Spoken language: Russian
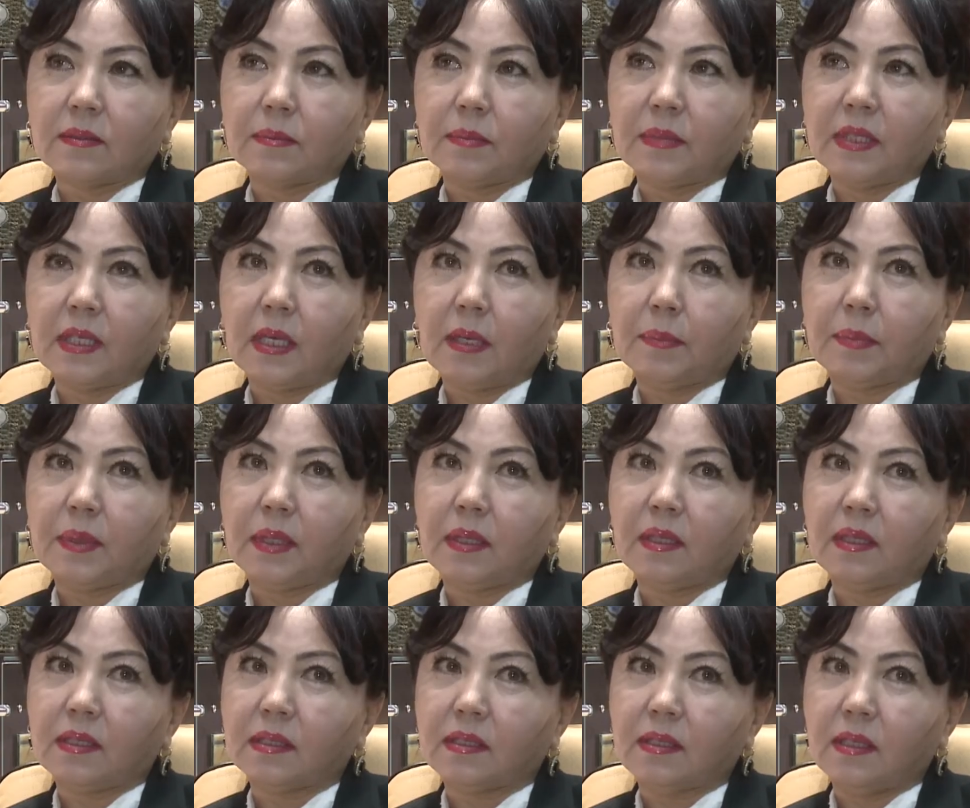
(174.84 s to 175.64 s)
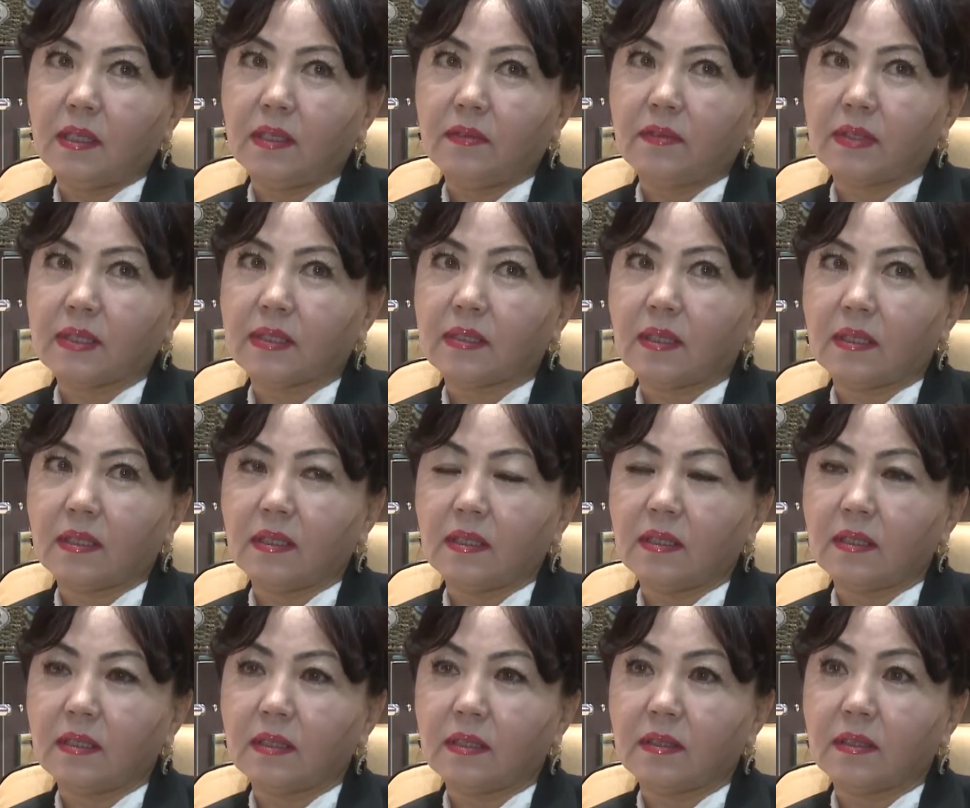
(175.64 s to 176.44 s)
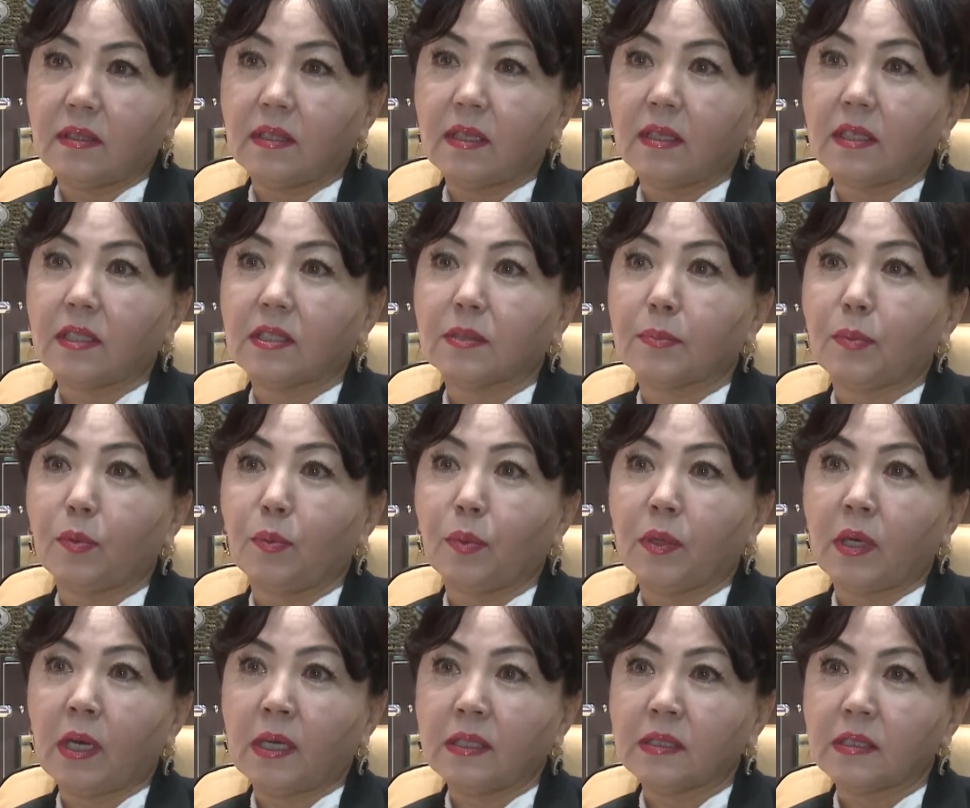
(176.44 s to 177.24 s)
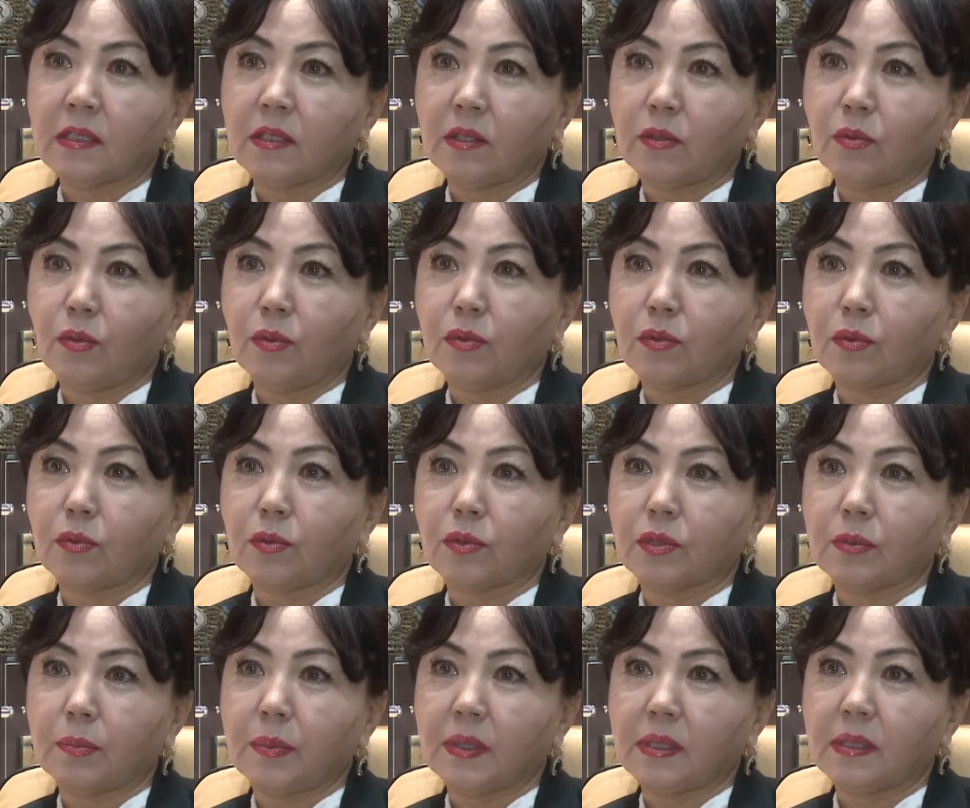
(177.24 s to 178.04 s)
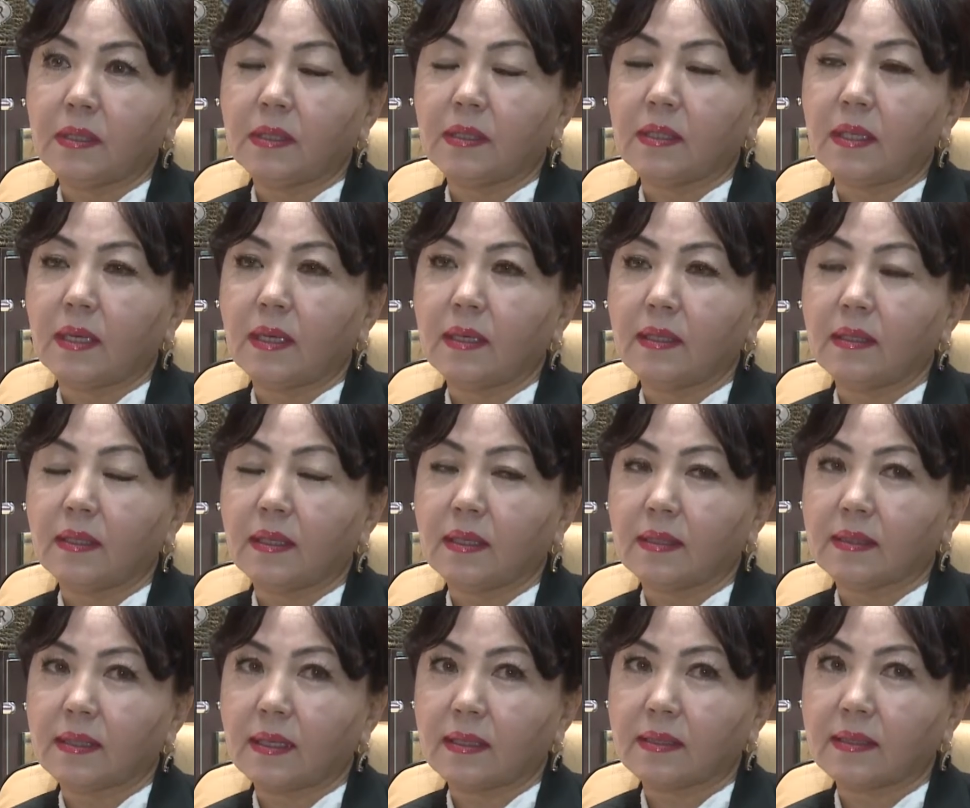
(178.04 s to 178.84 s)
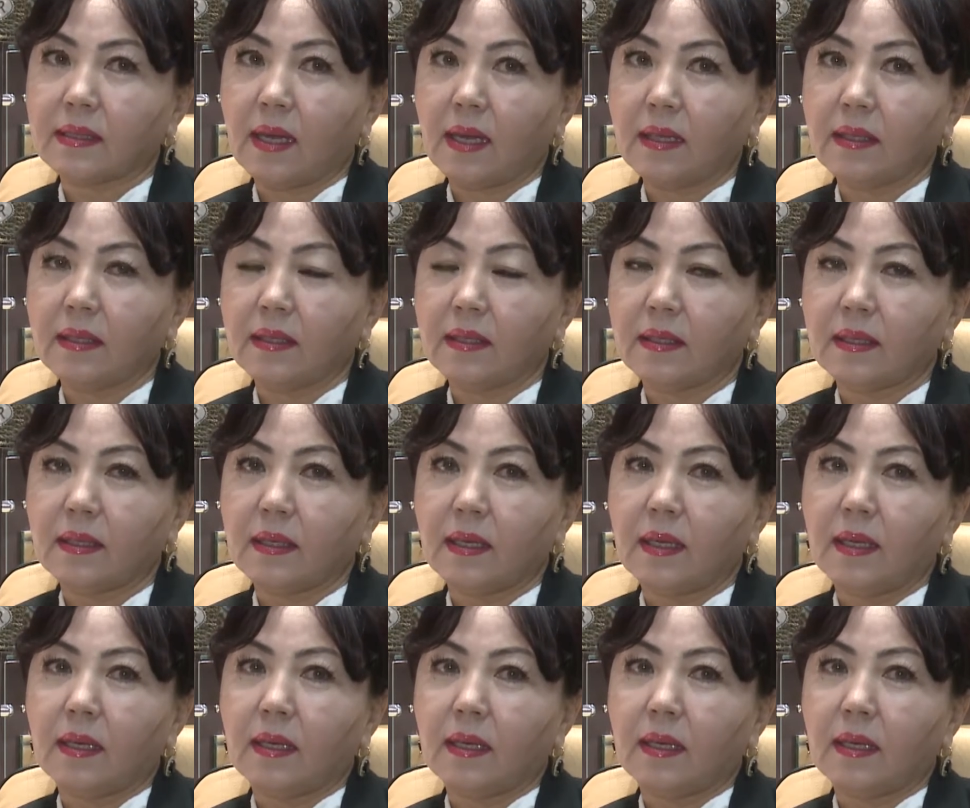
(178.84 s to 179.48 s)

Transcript: Меня пригласили в Астане на республиканский конкурс «Бизнес-леди Казахстана».